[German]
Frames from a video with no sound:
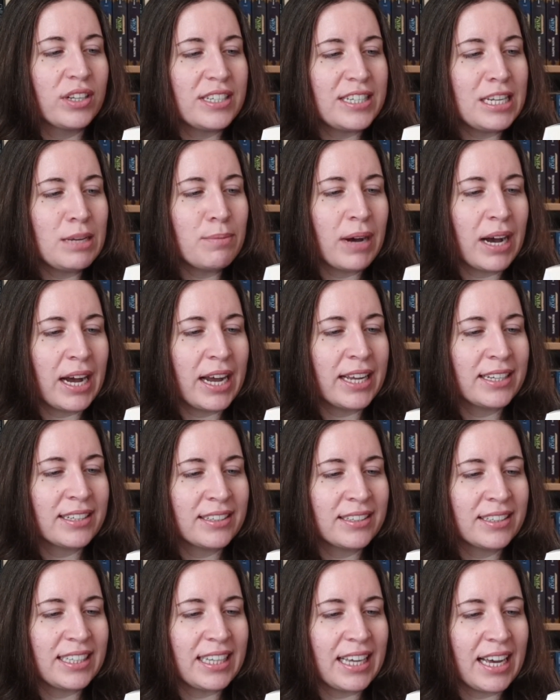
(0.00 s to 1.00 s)
die
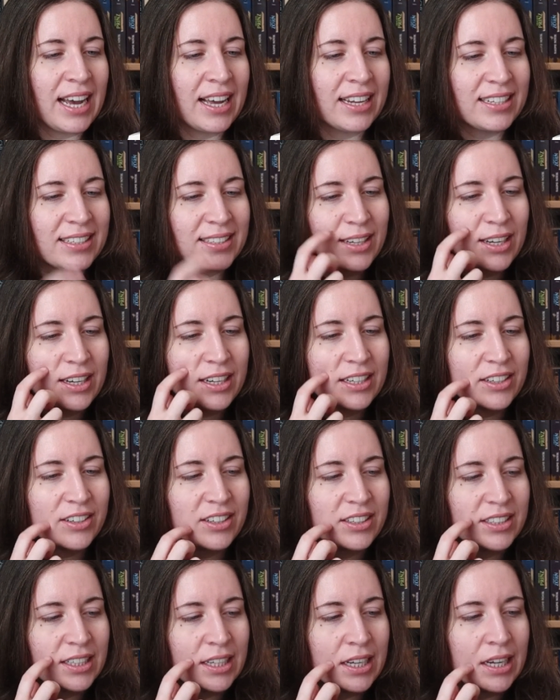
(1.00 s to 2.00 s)
beiden, ja, das, ach
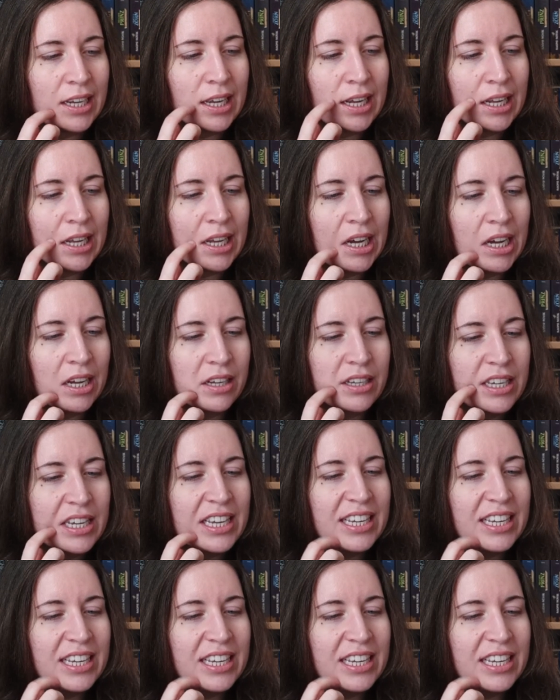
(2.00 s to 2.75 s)
Gott, ja, ja, ja.